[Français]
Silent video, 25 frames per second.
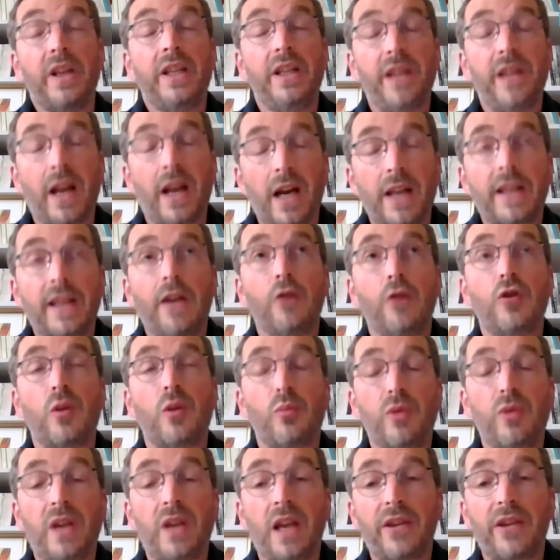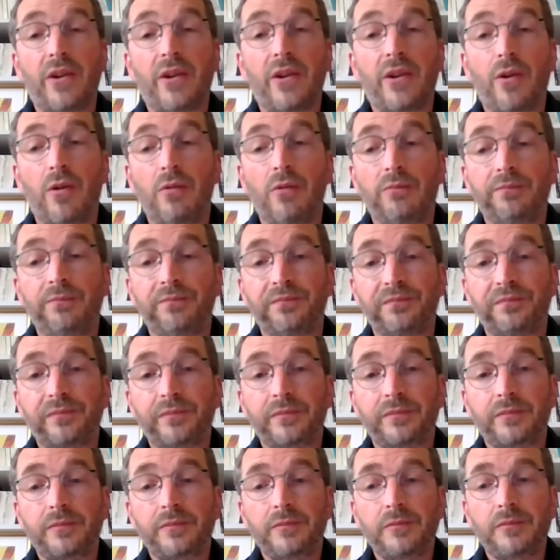édite un catalogue depuis quatre ans
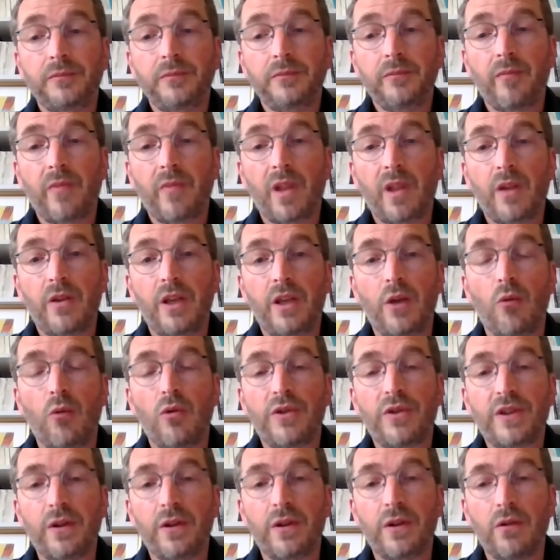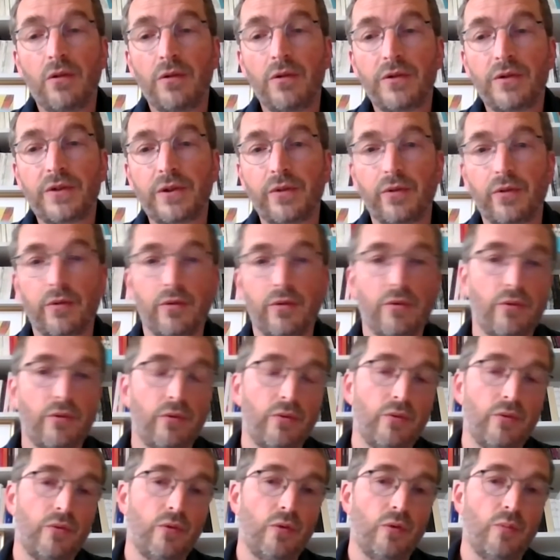qui recense
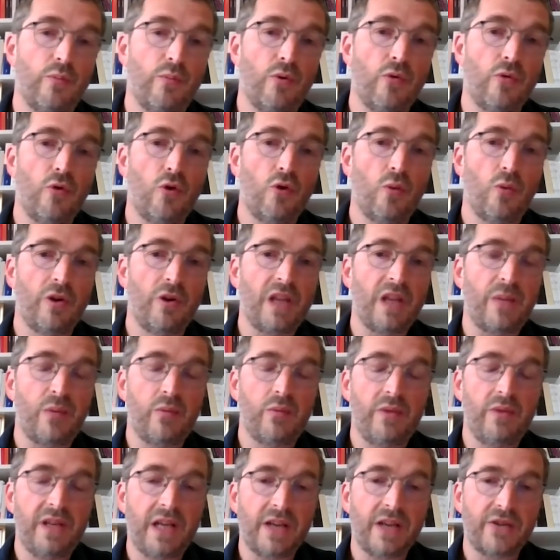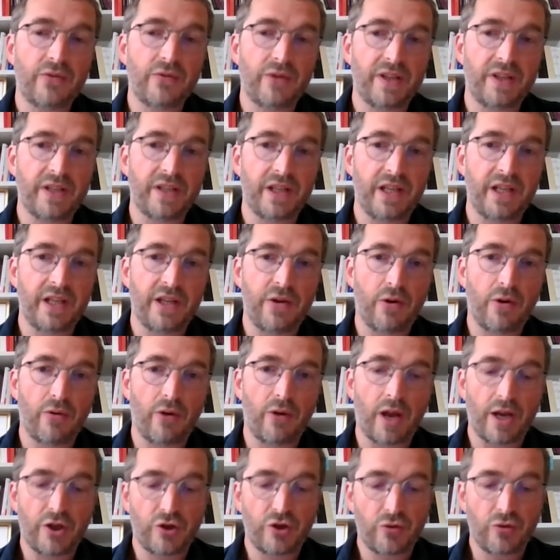euh, bon nombre des publications des éditeurs de
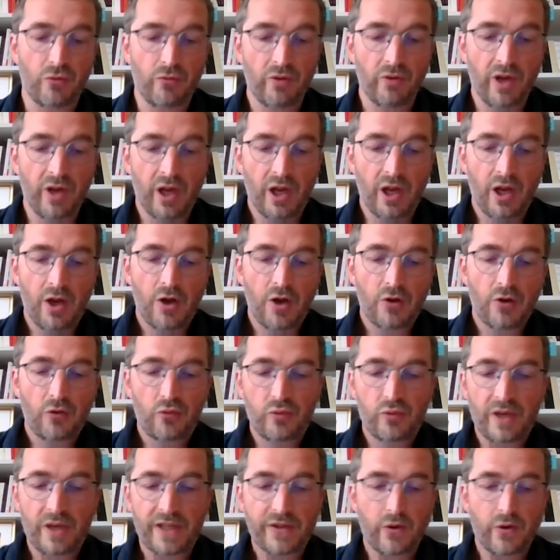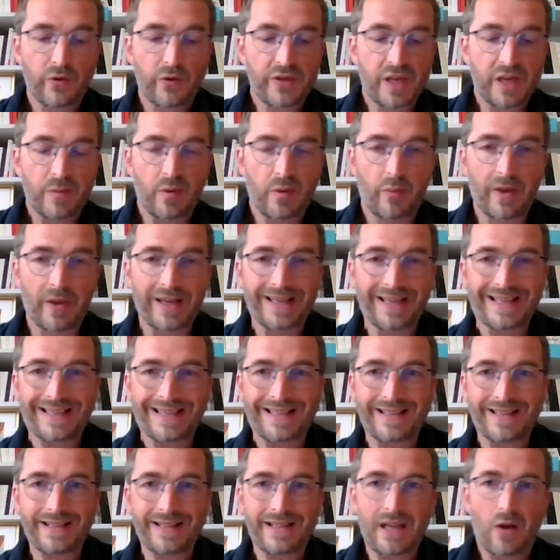la région. Tous les ans, c'est à peu près
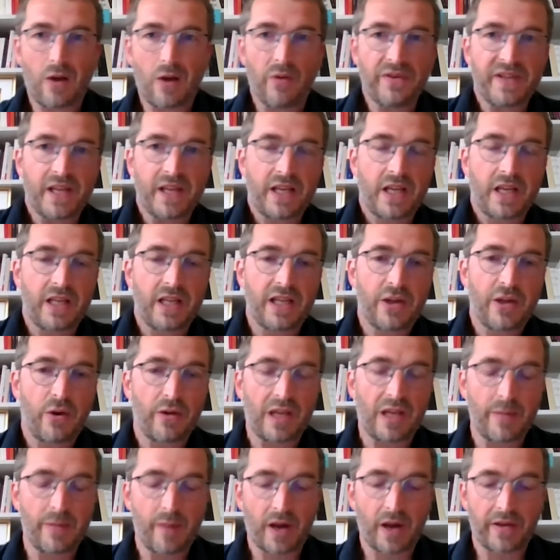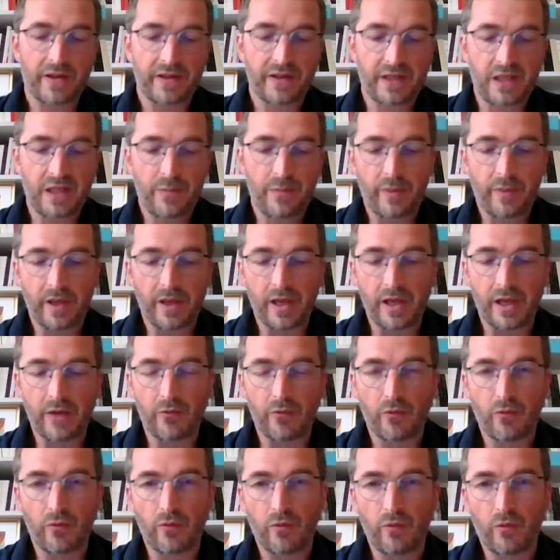45 éditeurs qui participent et
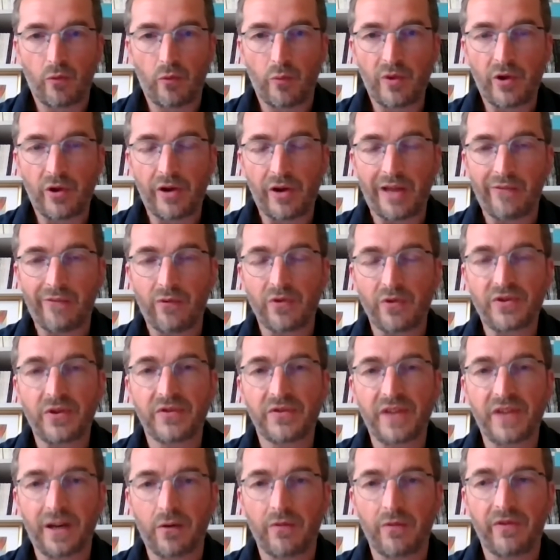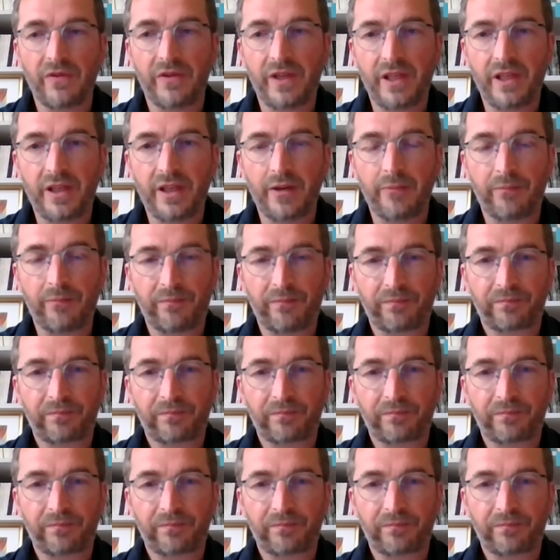on, met en avant 150 titres